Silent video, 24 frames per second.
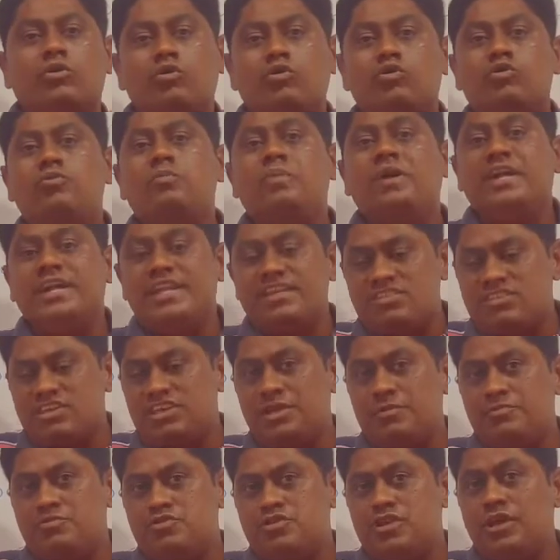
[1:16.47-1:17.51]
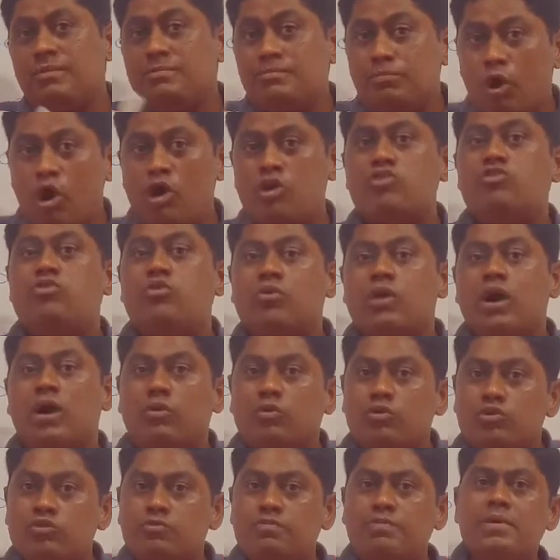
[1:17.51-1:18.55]
उसमें डिस्क्रिप्शन बॉक्स होगा
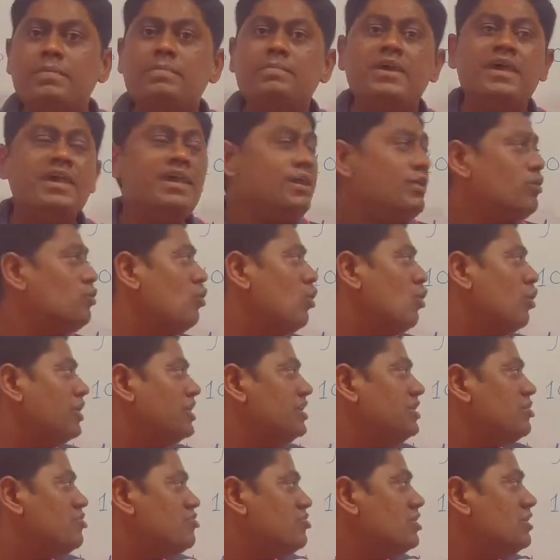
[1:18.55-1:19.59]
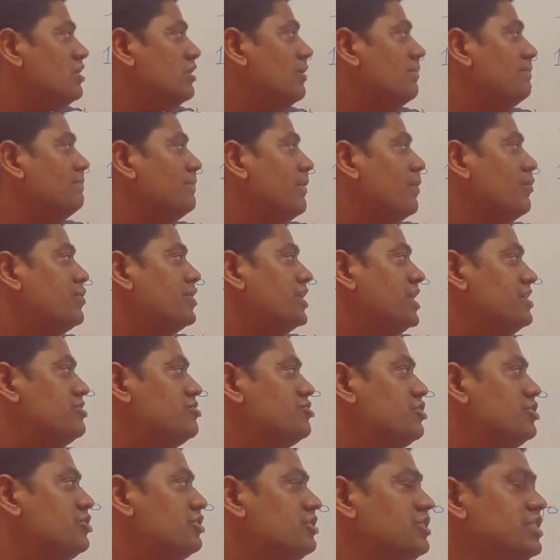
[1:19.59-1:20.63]
उसमें मैं कोऑर्डिनेशन कंपाउंड के
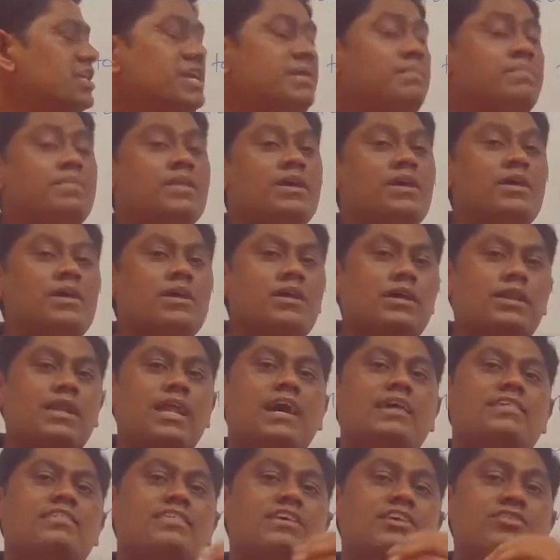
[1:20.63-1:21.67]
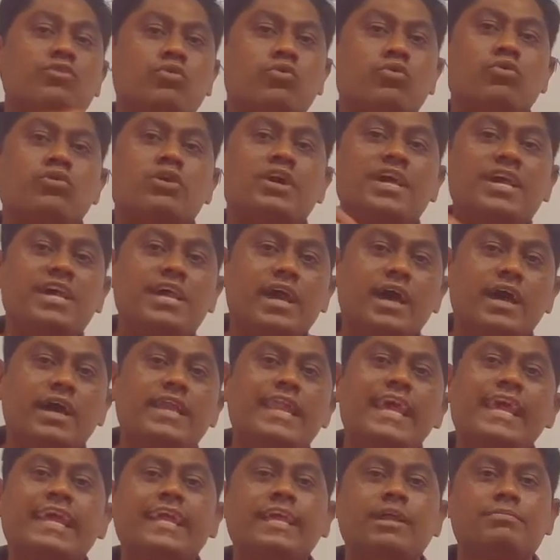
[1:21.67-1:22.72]
जितने क्लासेस हो गए
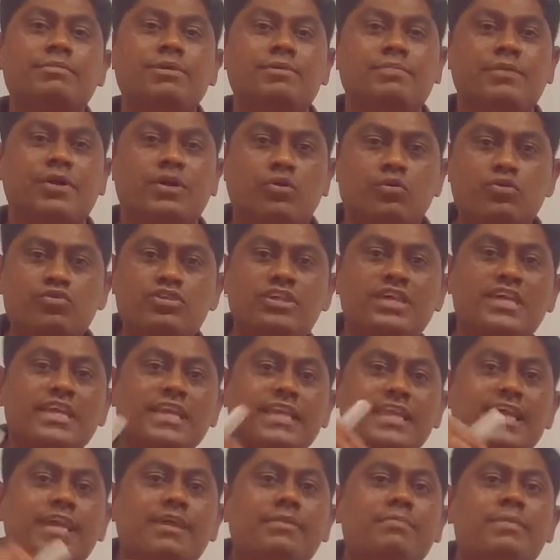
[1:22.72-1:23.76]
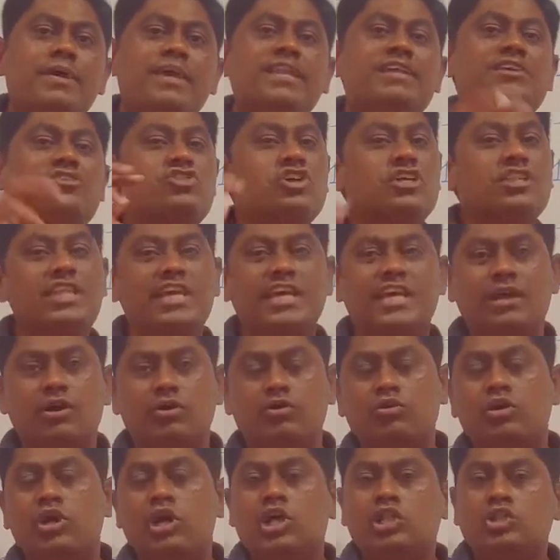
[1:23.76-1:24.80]
अन अकेडमी पर उसकी लिंक मैं नीचे दे रहा
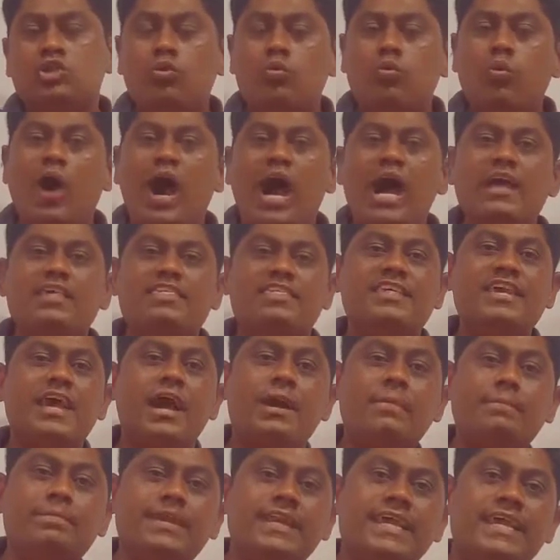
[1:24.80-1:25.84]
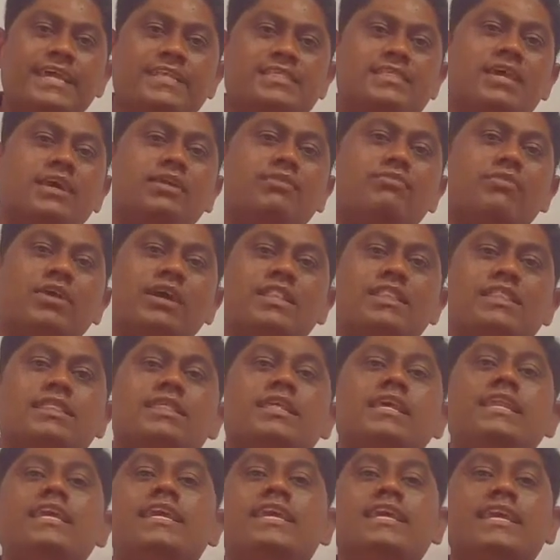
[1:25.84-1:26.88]
हूँ तो वहाँ से आप लेक्चर वन
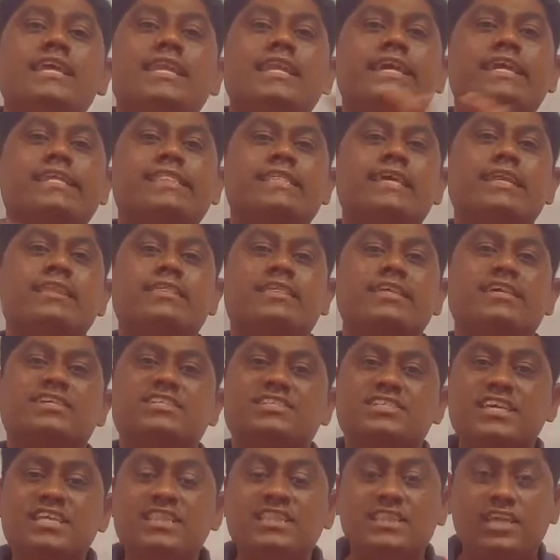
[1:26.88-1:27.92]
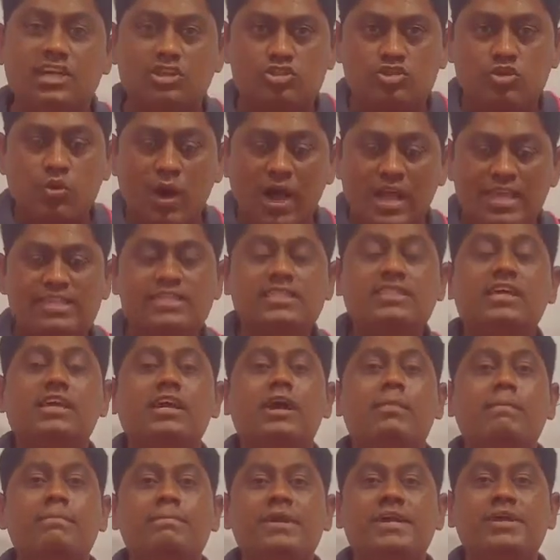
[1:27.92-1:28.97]
से लेके लेक्चर सिक्सटीन तक जो आज
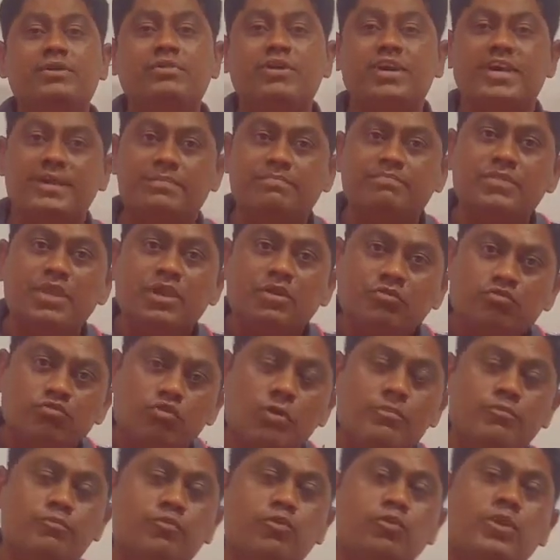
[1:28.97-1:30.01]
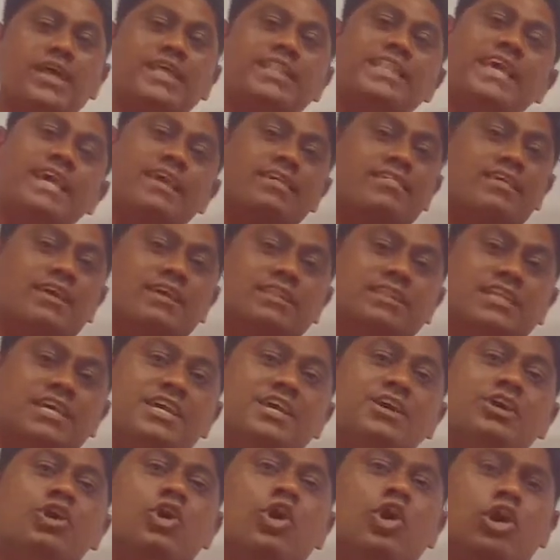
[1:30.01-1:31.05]
तक कंप्लीट हुए हैं वो पूरे देख सकते
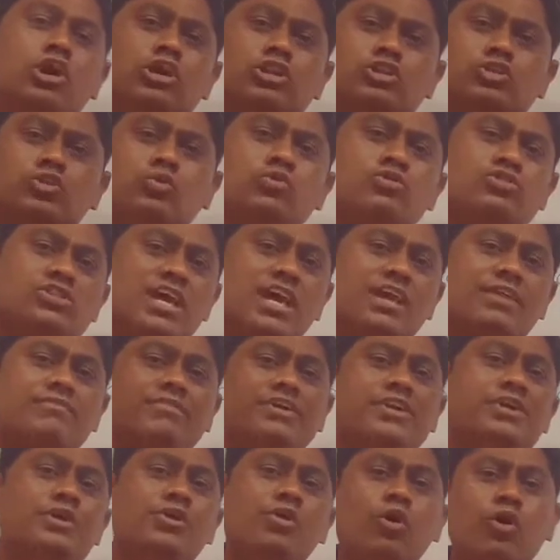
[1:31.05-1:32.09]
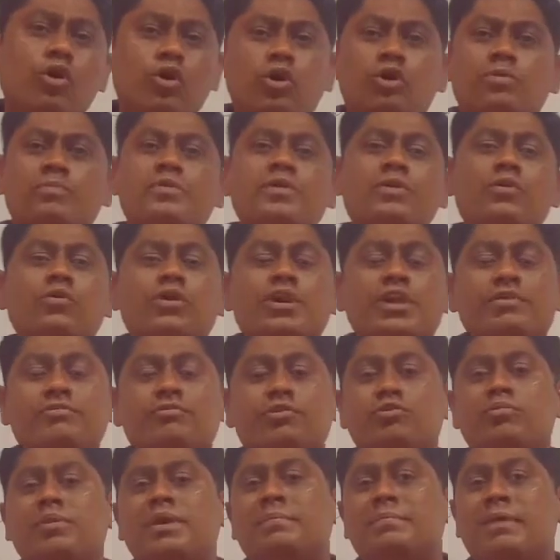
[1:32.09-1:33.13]
हैं और दो चार वीडियो और भी होंगे
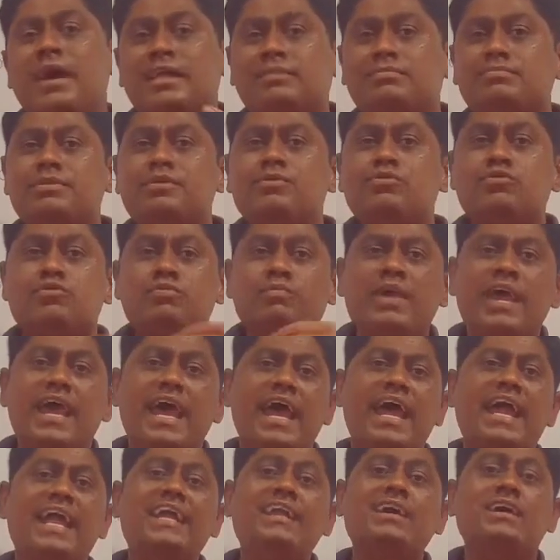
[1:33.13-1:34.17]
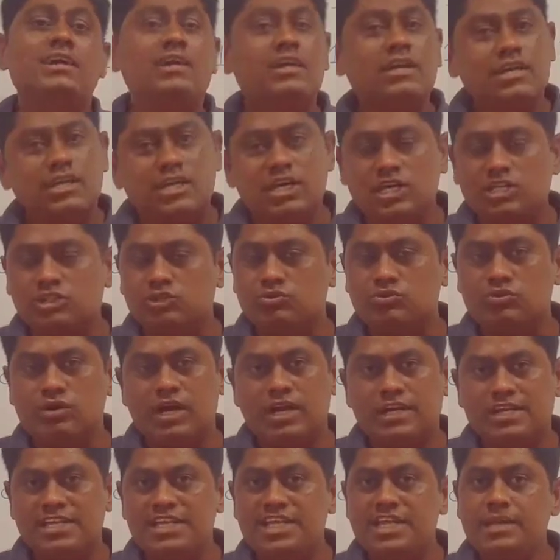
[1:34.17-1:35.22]
वो मैं बाद में उसमें ऐड कर
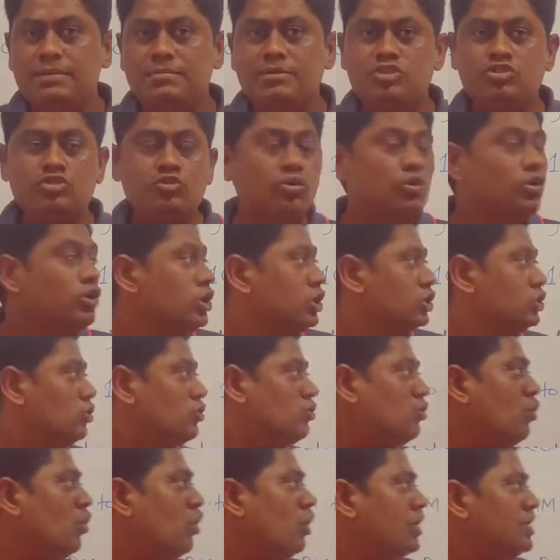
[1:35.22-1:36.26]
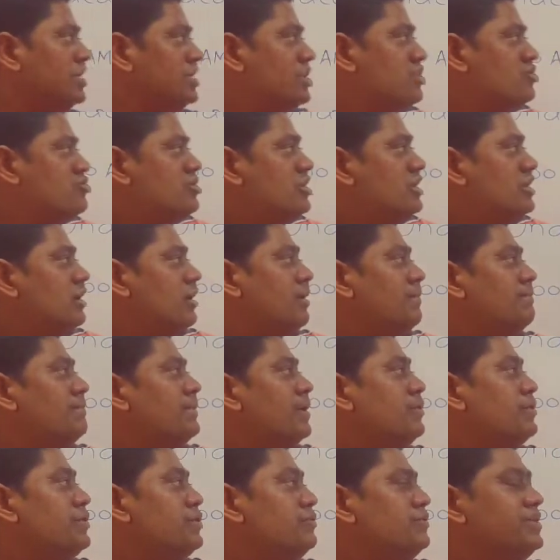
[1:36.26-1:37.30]
दूंगा ठीक है बच्चों तो कोऑर्डिनेशन
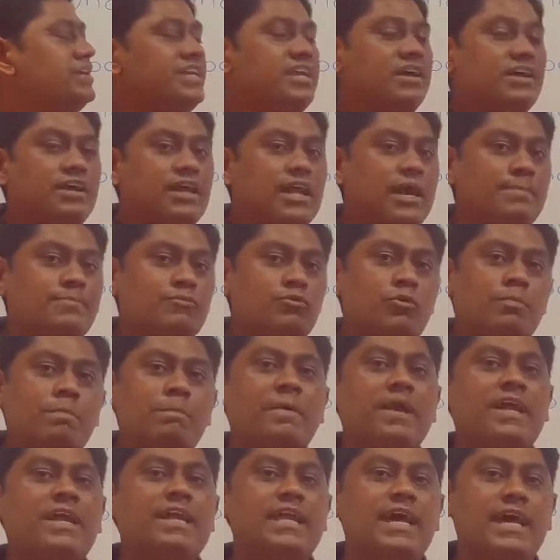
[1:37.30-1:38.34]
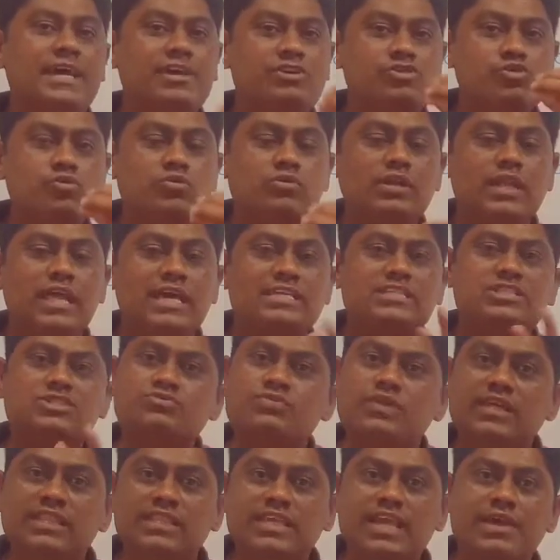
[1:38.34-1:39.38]
कंपाउंड यूनिट अगर आपको पढ़ना है जो क्लास
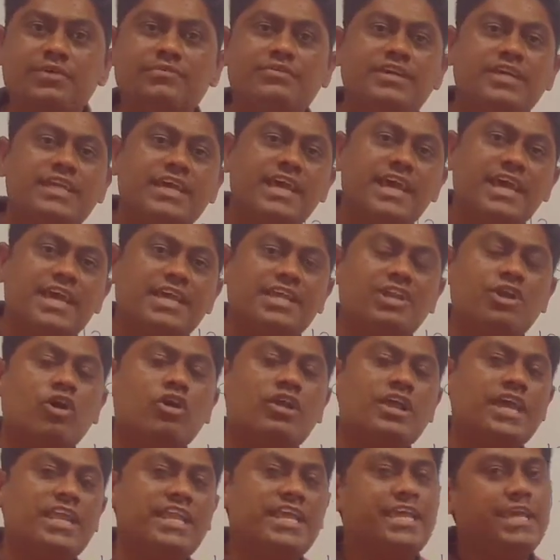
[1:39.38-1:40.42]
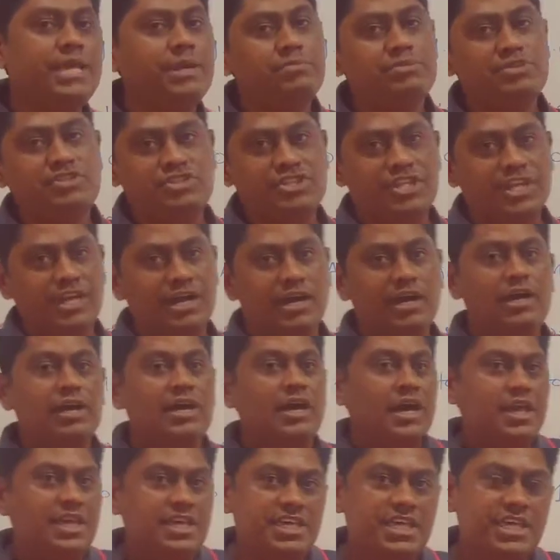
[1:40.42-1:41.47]
ट्वेल्थ का यूनिट है इनऑर्गेनिक केमिस्ट्री का
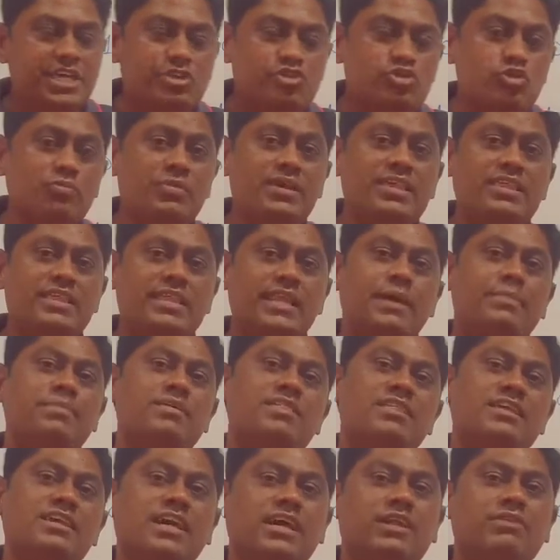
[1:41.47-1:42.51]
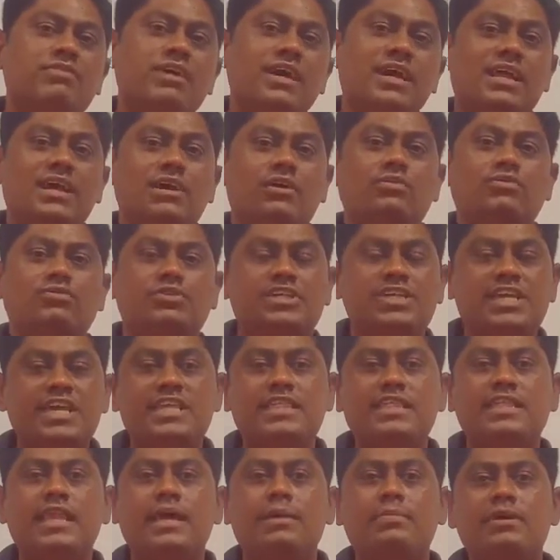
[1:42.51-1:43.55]
ये जो मैं सिलेबस करवा रहा हूँ
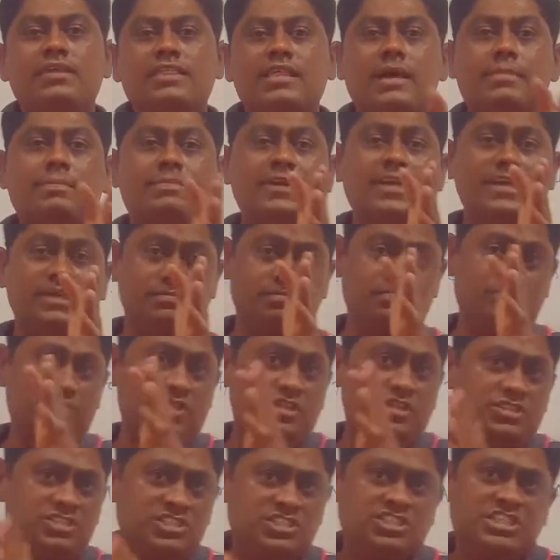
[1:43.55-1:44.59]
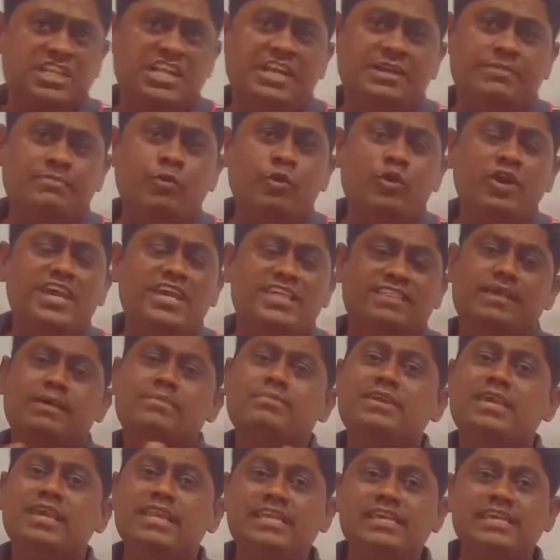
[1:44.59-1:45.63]
ये सिलेबस आपके स्टेट बोर्ड
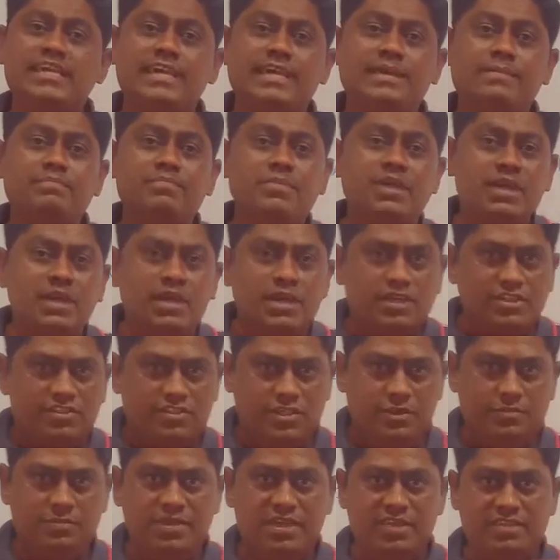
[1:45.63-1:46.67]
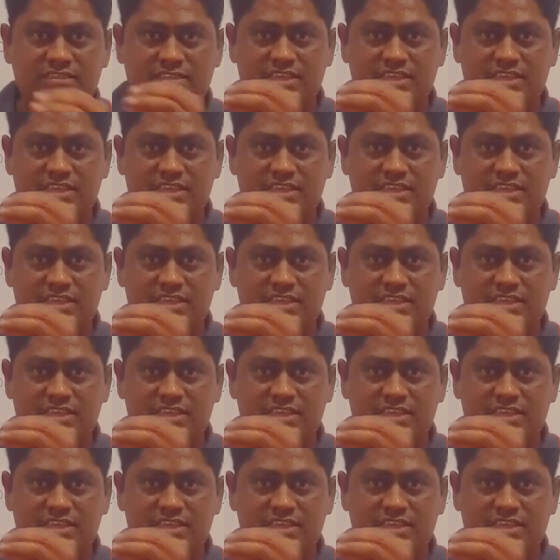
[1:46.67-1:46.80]
एग्जाम के लिए है सी